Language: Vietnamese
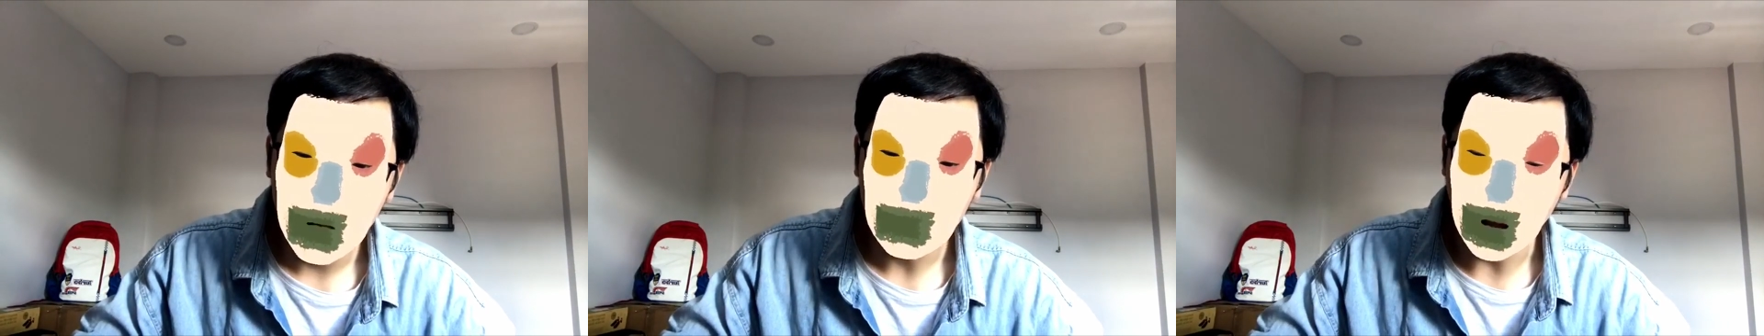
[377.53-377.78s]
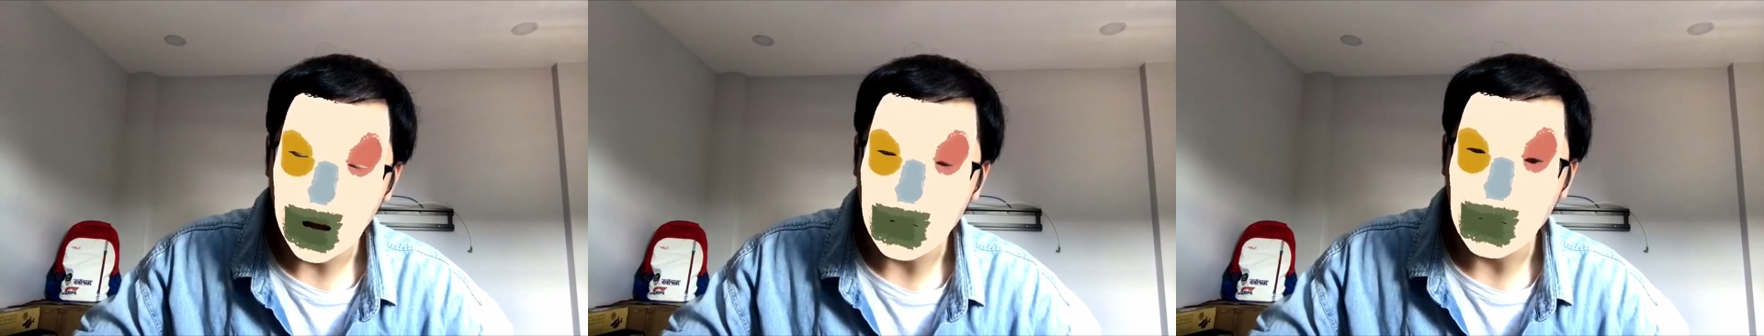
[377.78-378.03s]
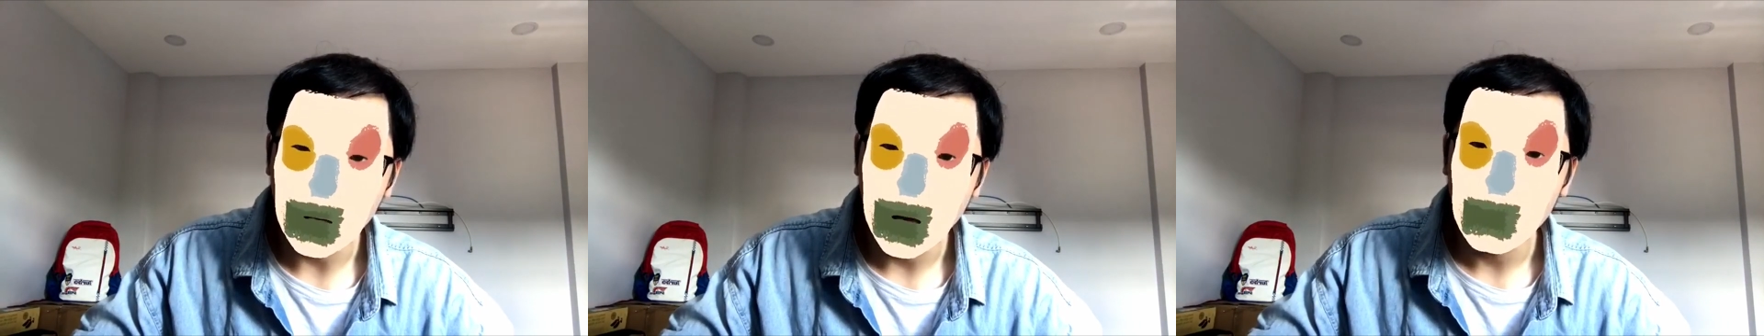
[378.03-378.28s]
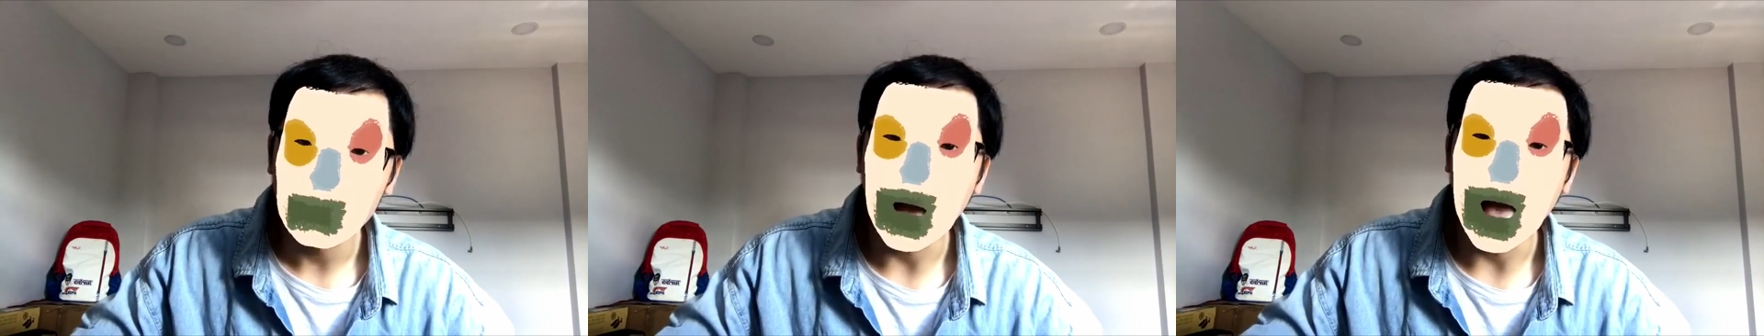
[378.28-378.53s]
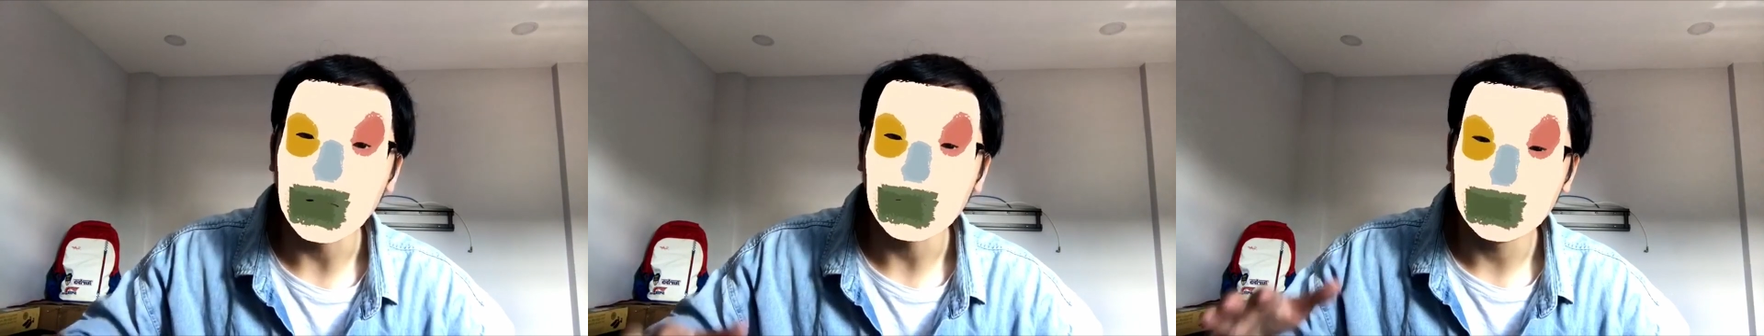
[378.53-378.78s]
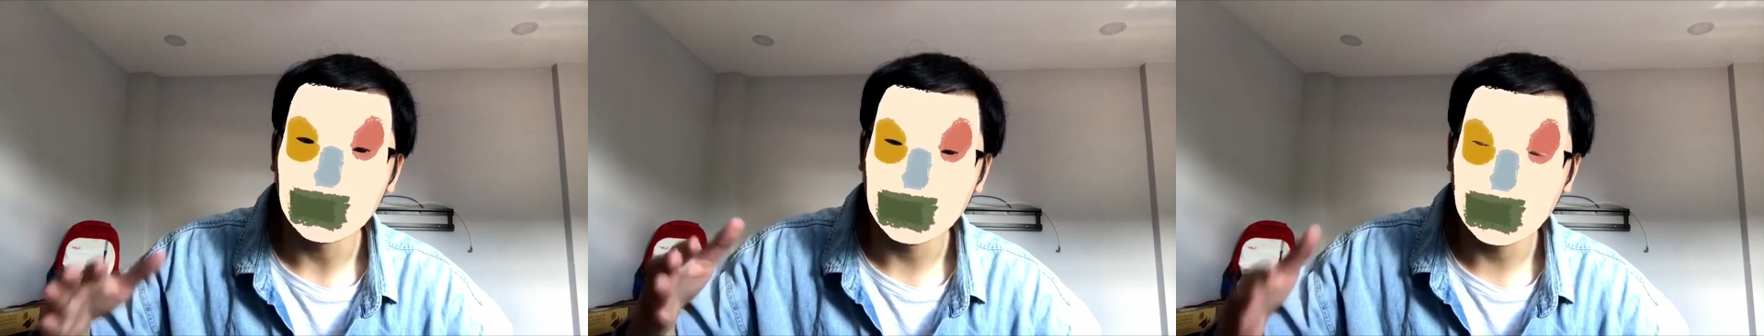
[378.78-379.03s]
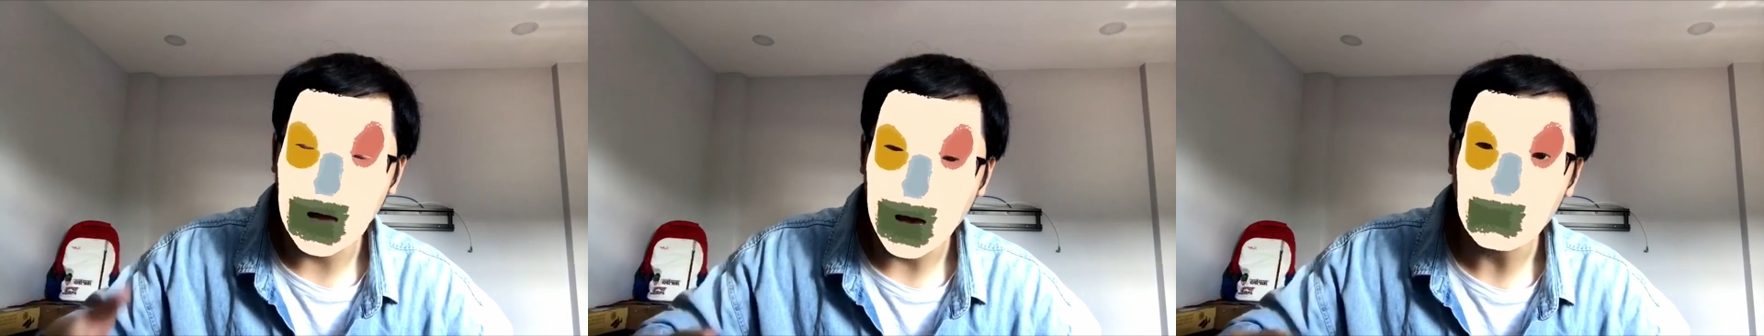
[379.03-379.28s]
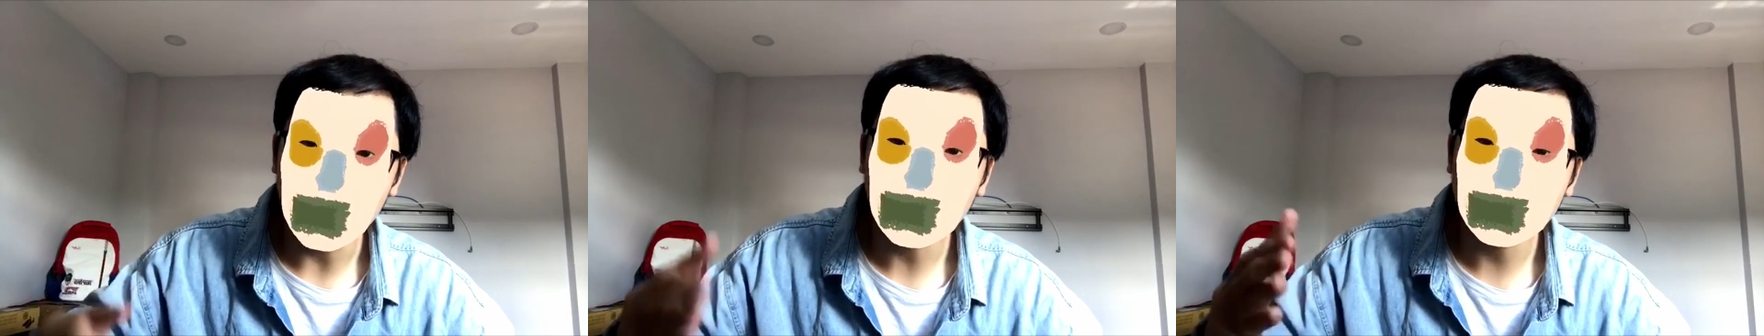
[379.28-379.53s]
Thì bạn
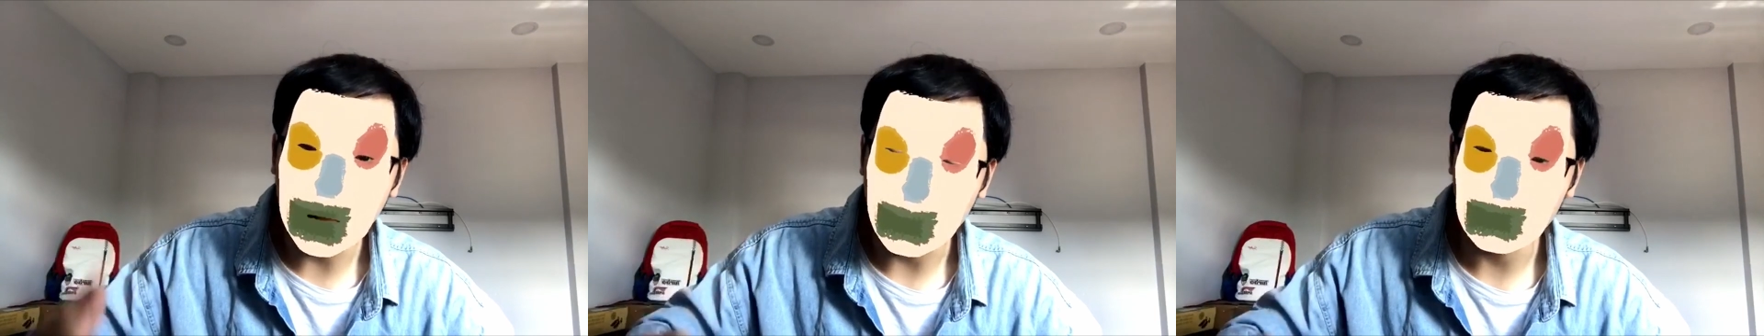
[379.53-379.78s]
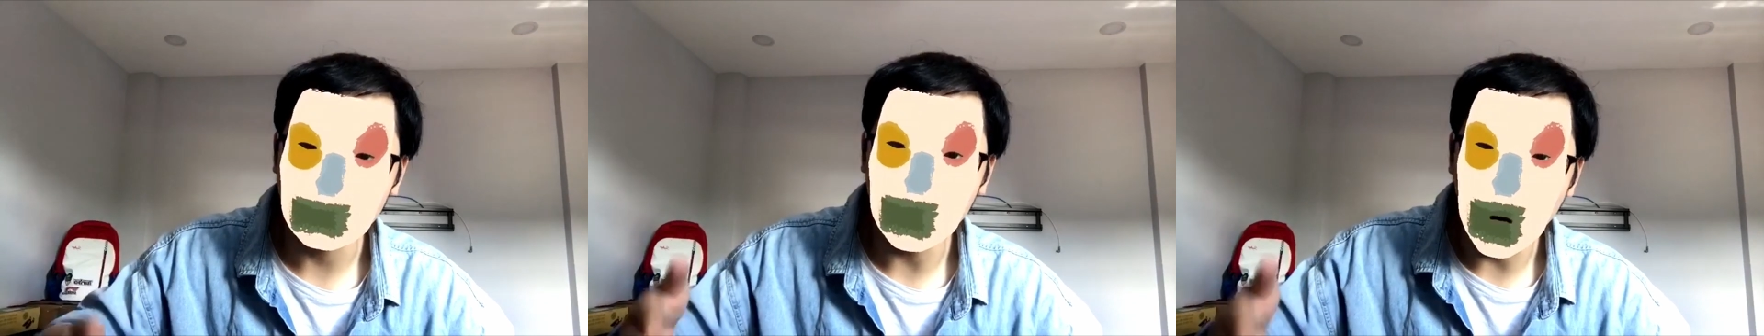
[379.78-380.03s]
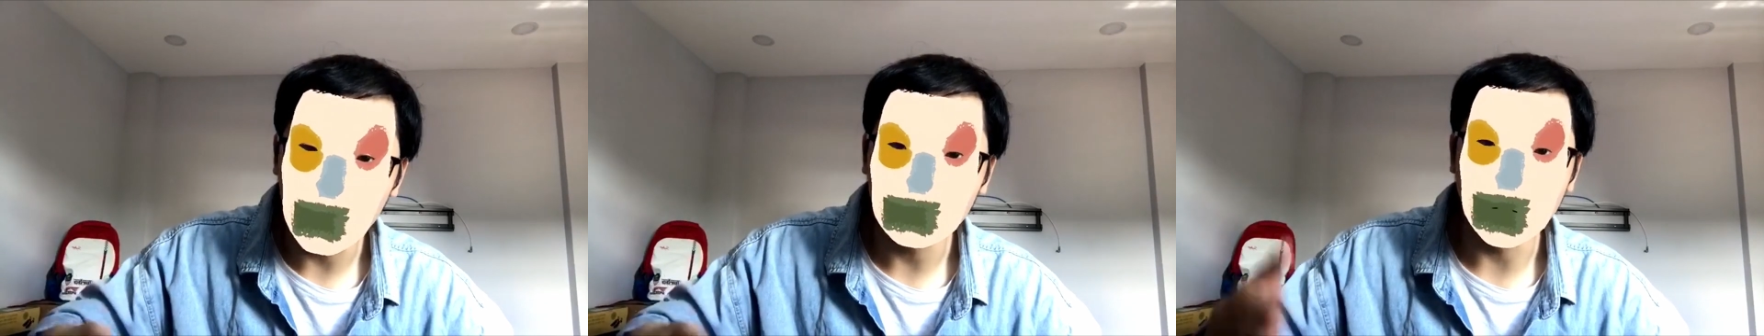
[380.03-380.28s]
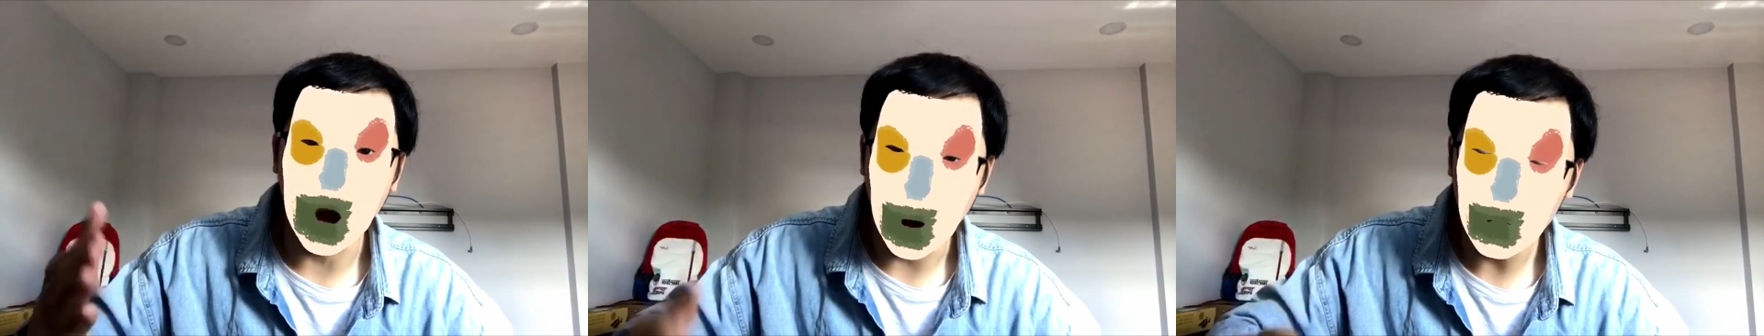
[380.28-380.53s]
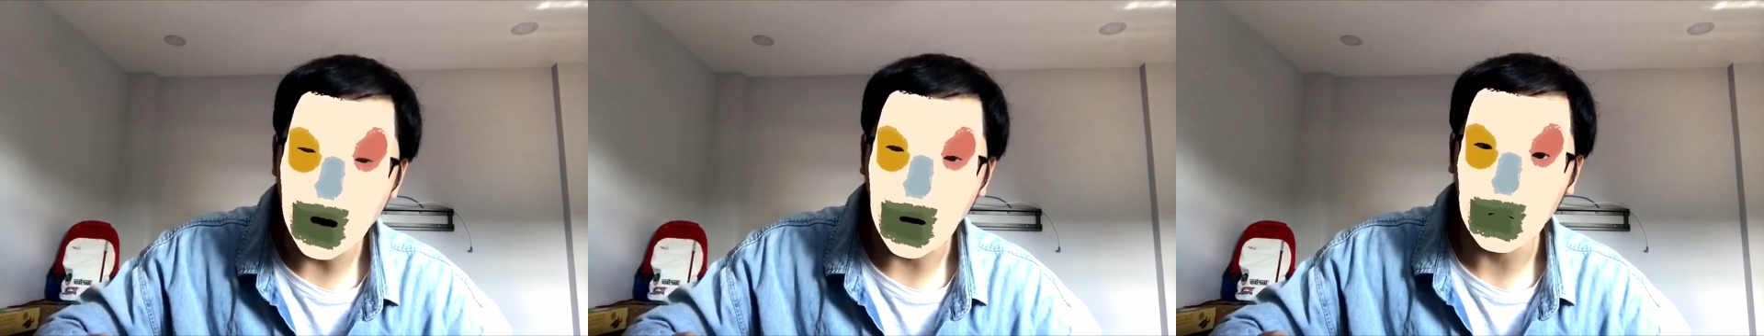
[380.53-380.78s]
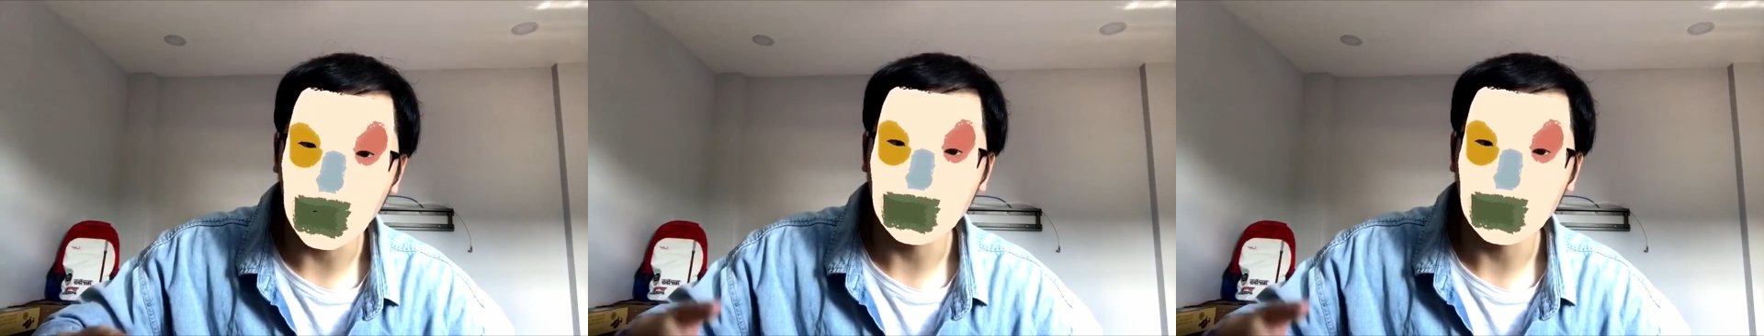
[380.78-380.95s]
sẽ phải tập trung nỗ lực